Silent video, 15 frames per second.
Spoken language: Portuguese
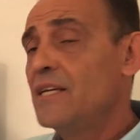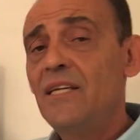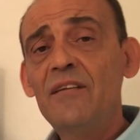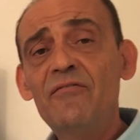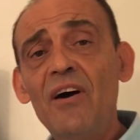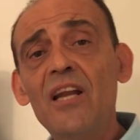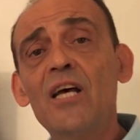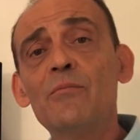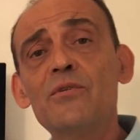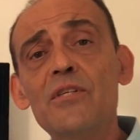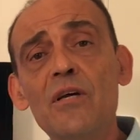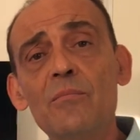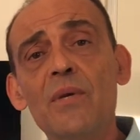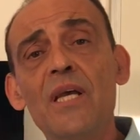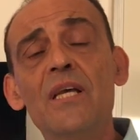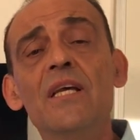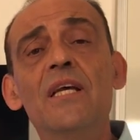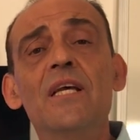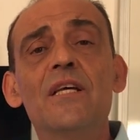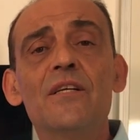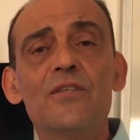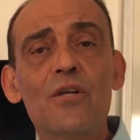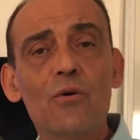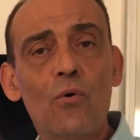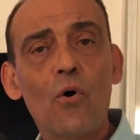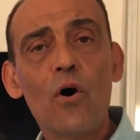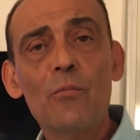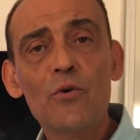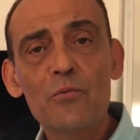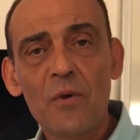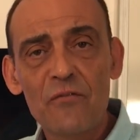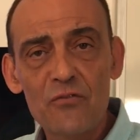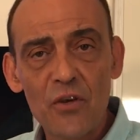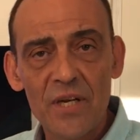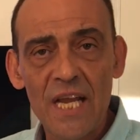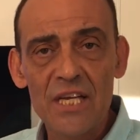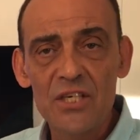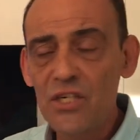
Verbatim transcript: E falamos também de como os profissionais